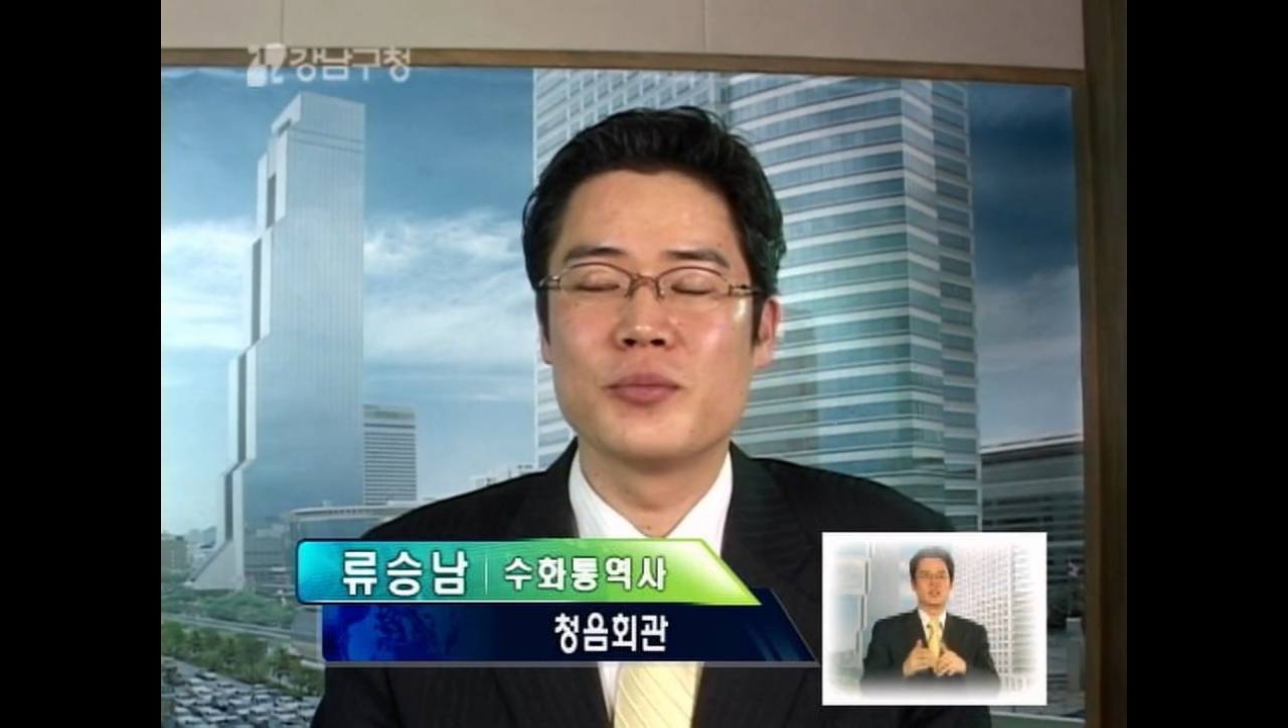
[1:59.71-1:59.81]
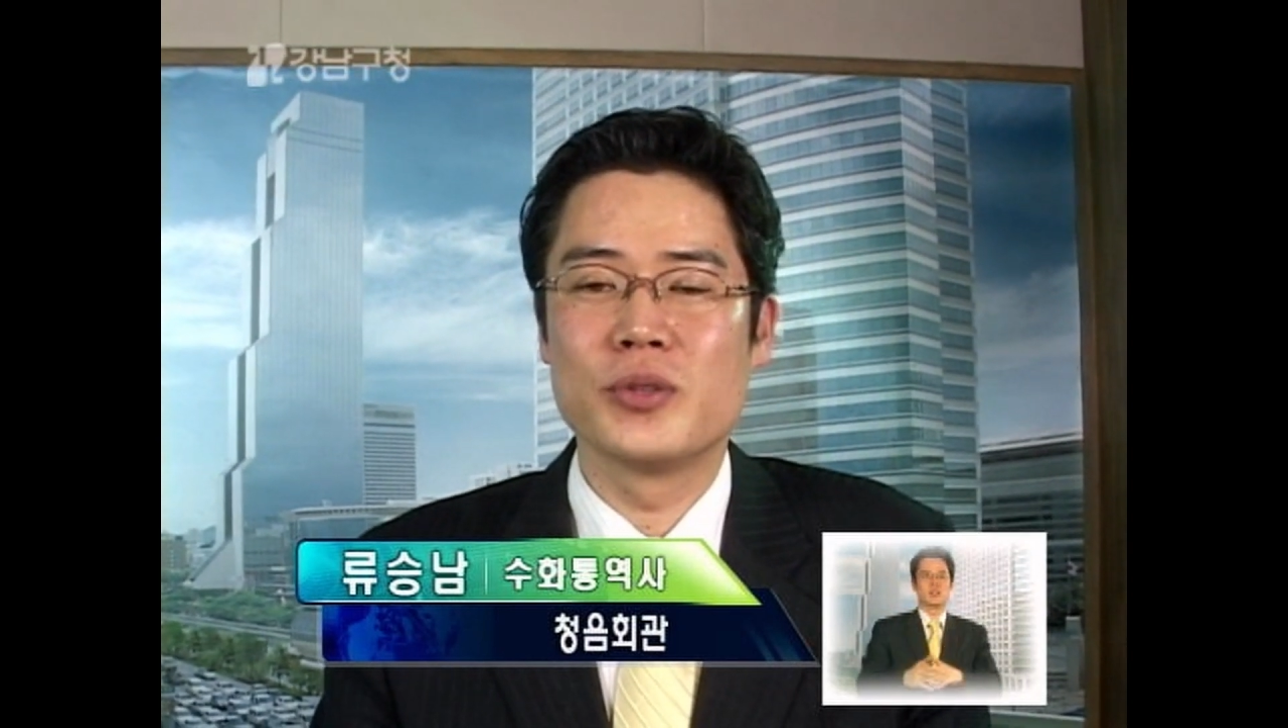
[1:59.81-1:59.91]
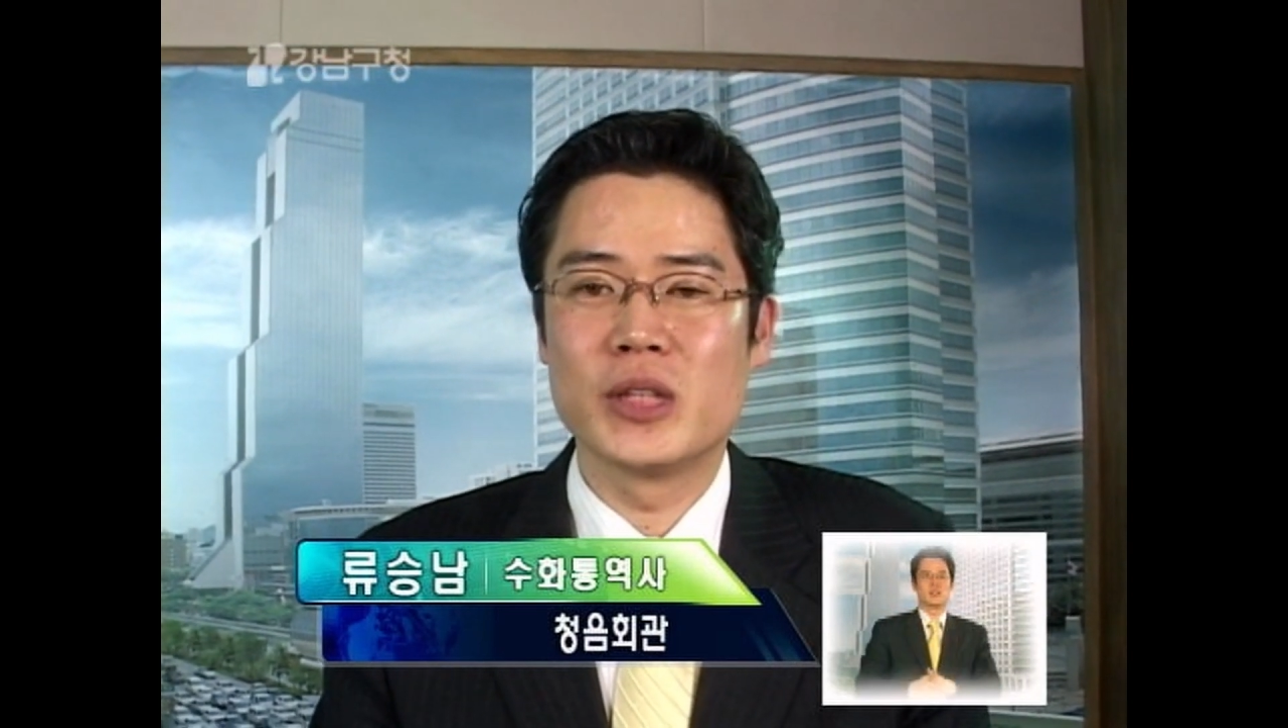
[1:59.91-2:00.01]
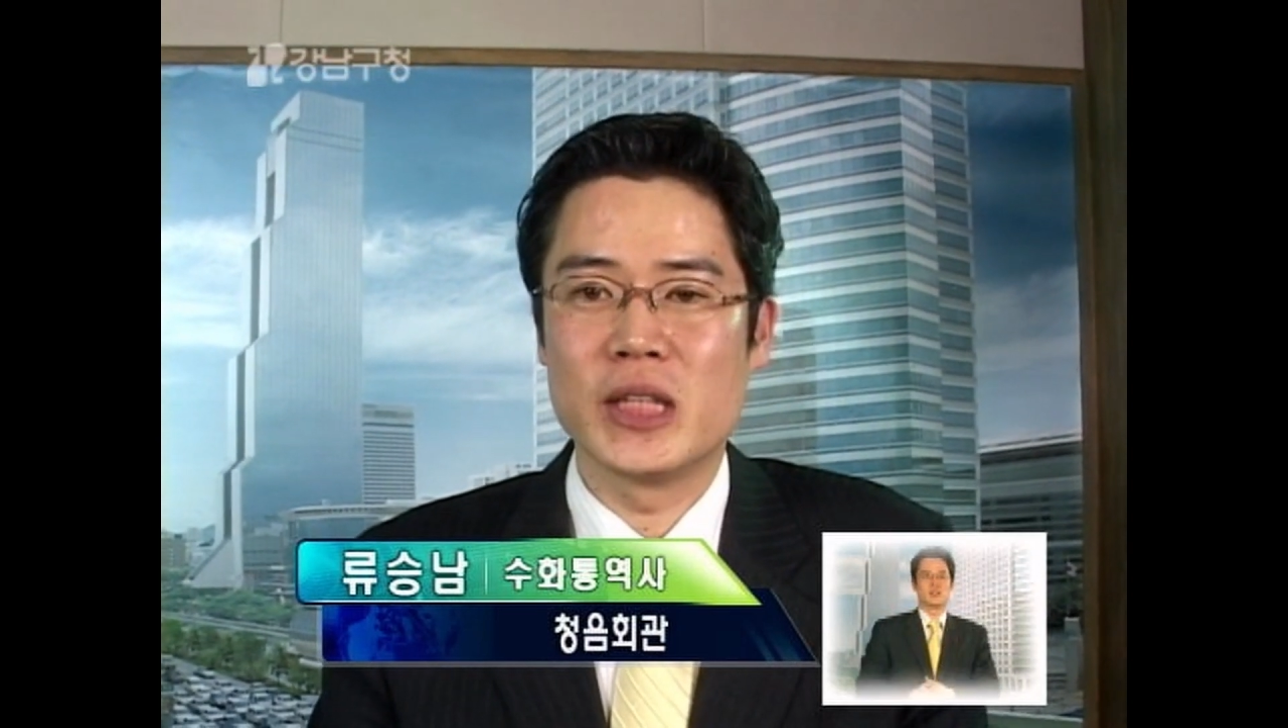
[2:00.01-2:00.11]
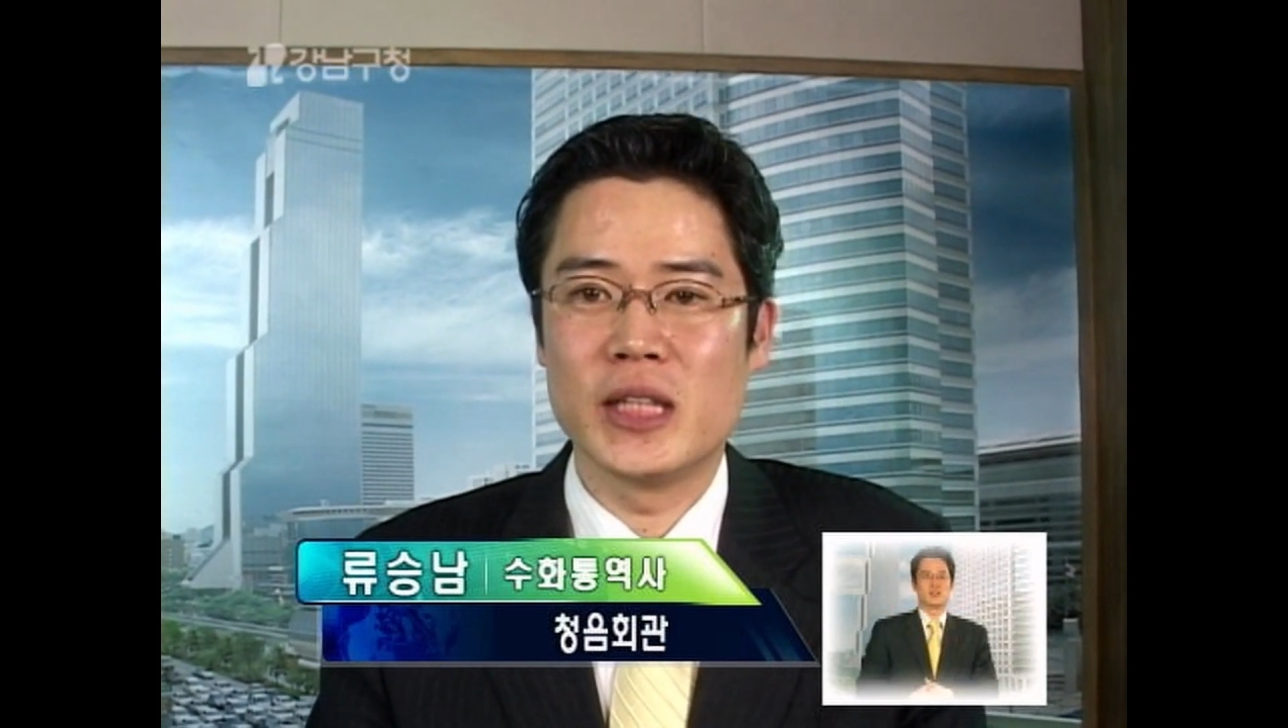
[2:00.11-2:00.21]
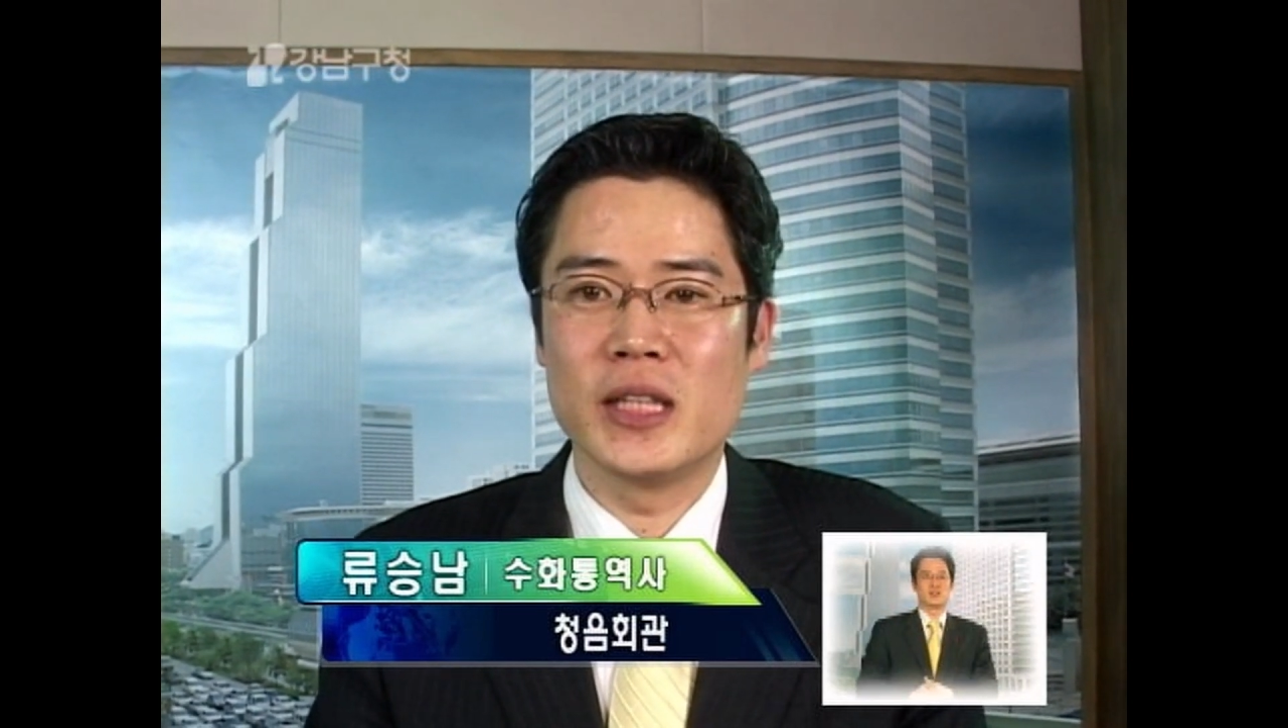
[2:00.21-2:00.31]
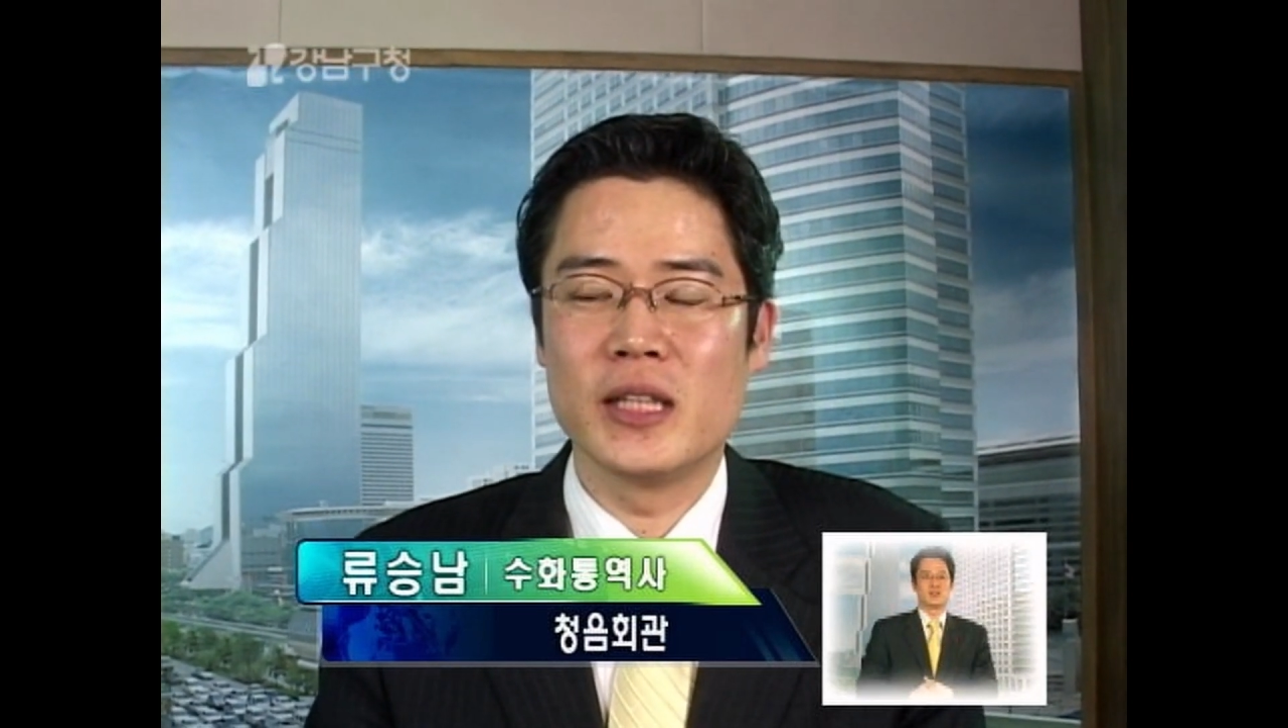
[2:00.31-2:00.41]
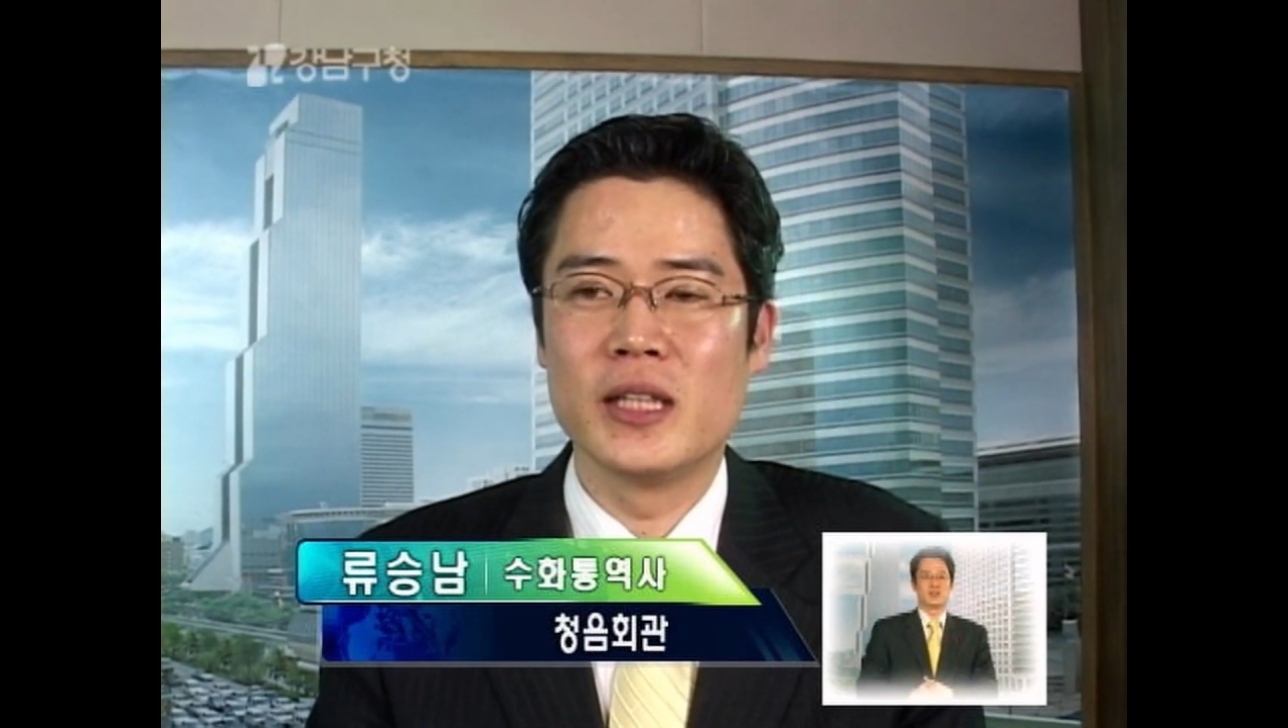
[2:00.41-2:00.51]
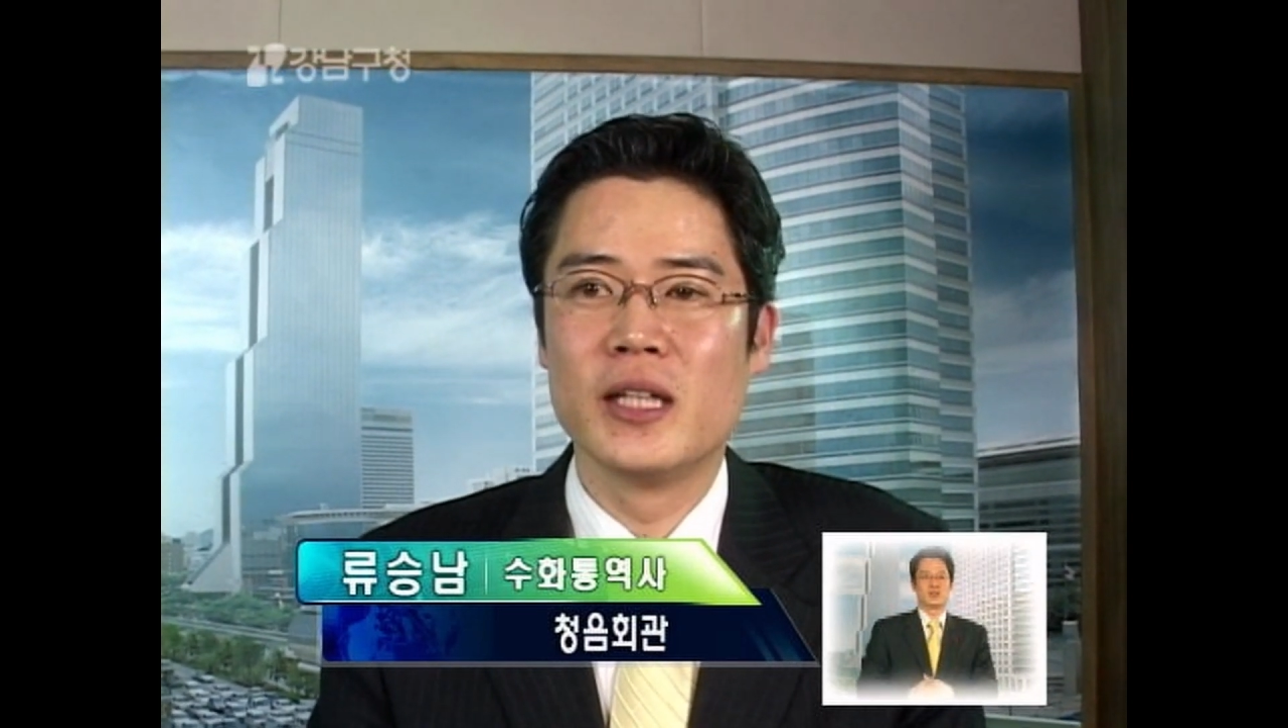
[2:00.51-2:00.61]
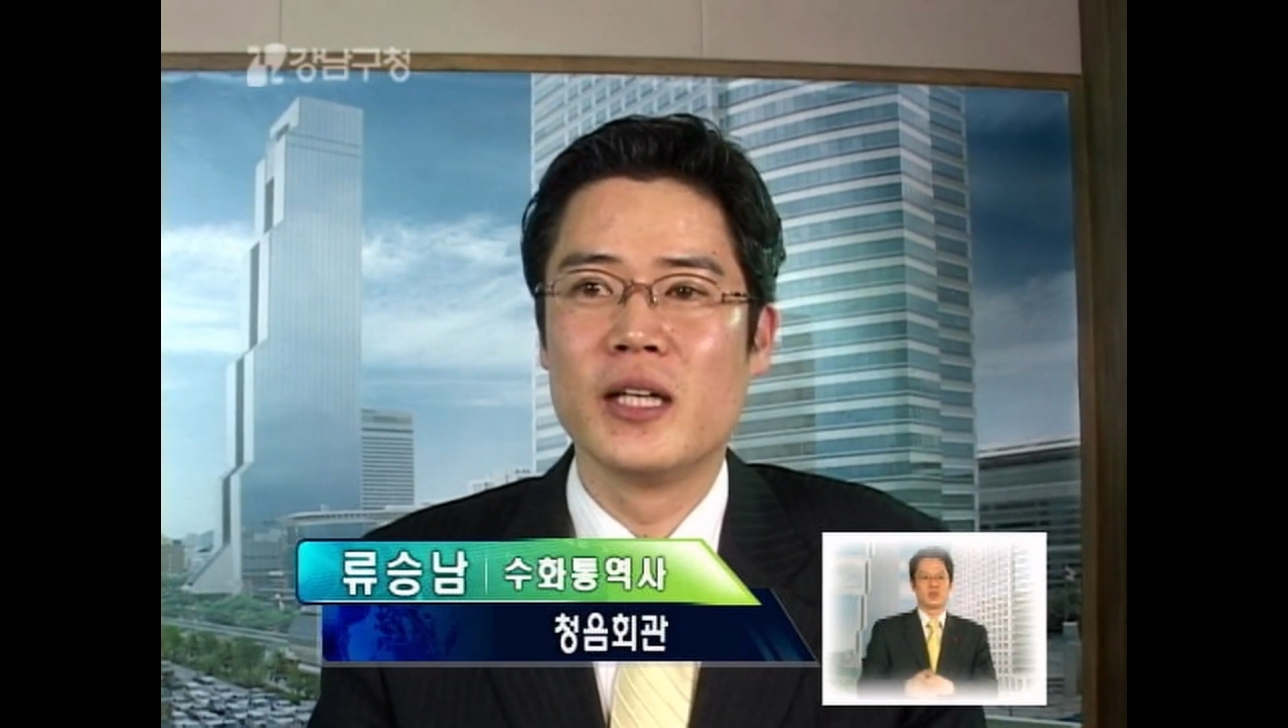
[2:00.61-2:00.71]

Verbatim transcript: 분들이